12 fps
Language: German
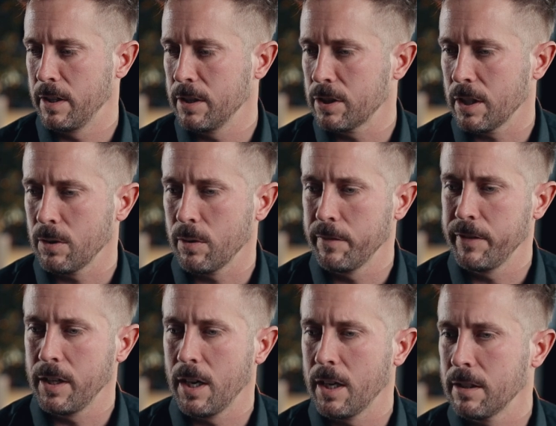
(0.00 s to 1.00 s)
weil hier stand
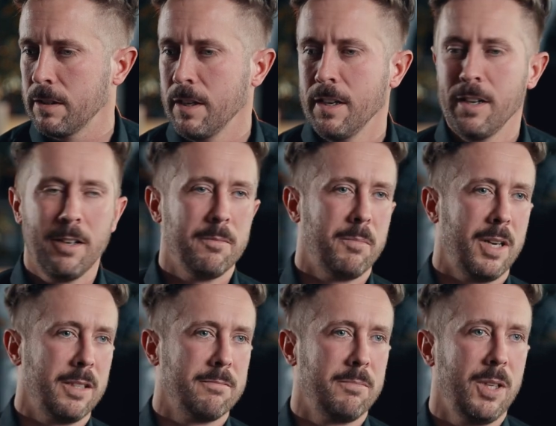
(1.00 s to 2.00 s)
irgendwie gerade,
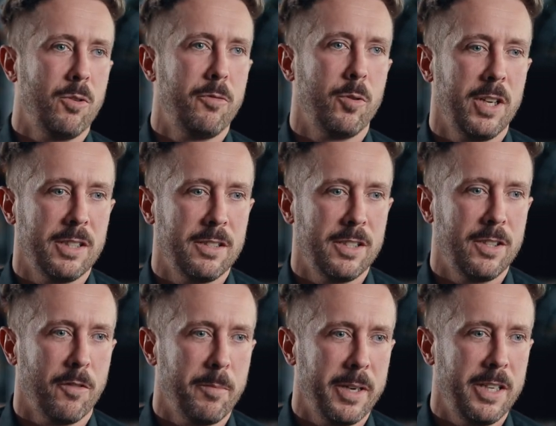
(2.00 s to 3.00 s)
mein Mikrofon hätte
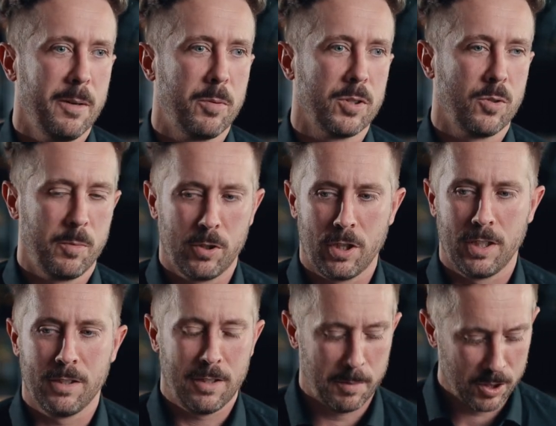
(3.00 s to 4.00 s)
sich auf meine Earpods
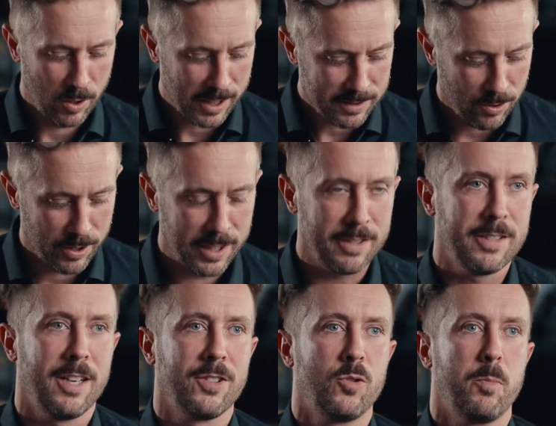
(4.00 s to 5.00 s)
umgeschaltet. Aber solange es noch geht,
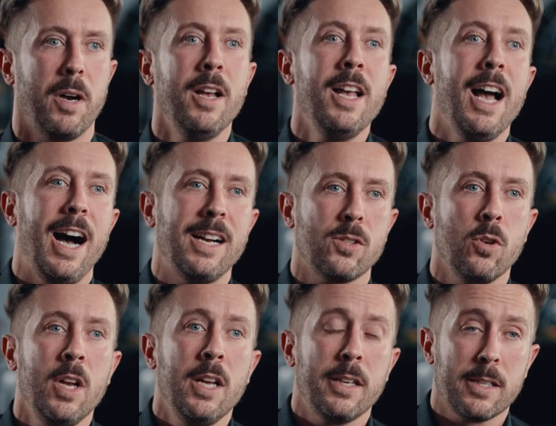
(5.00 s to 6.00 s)
ist ja alles super. Also,
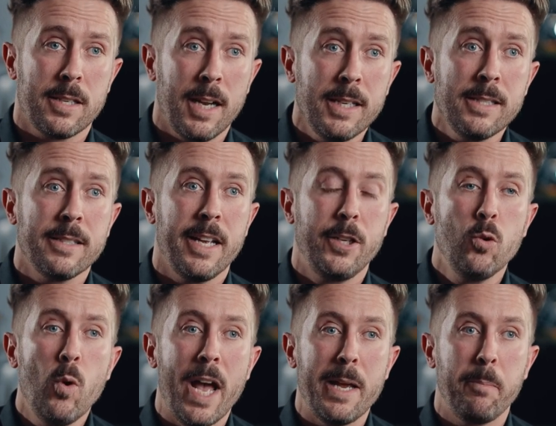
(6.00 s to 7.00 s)
das heißt, der
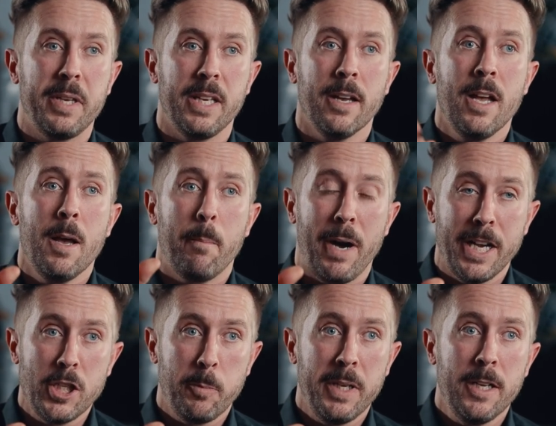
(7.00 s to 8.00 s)
UAP,
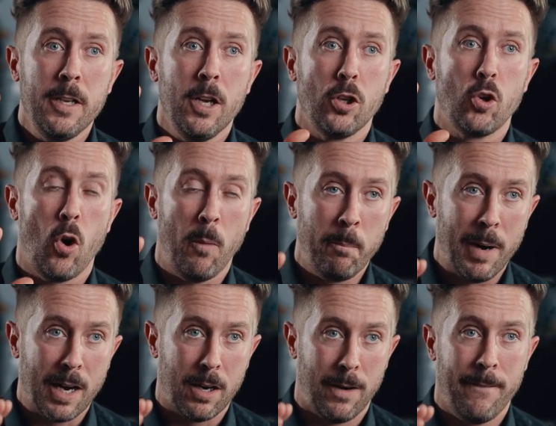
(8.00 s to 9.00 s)
Beispiel
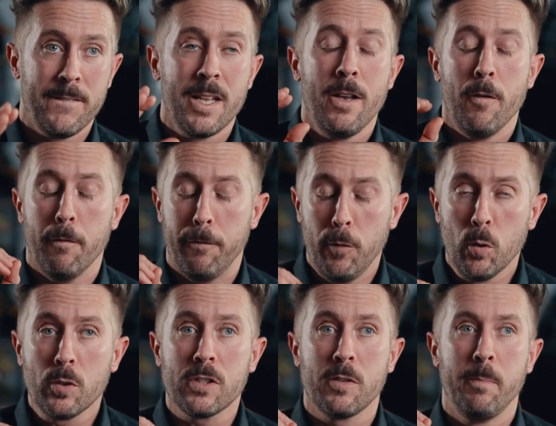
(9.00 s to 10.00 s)
Krombacher,
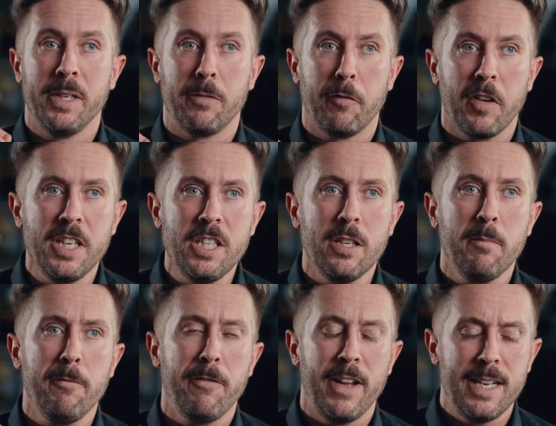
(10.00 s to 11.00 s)
wird mit
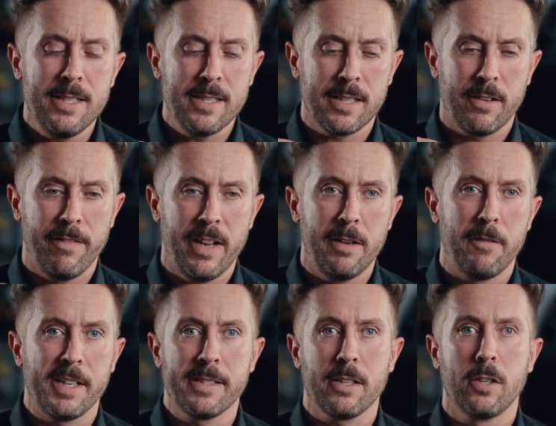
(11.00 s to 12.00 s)
frischem
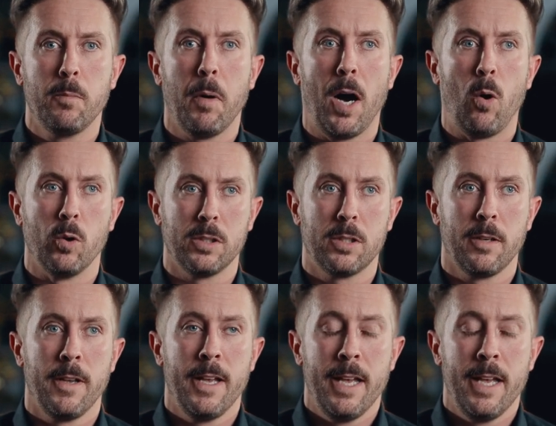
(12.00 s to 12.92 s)
Felsquellwasser gebraut.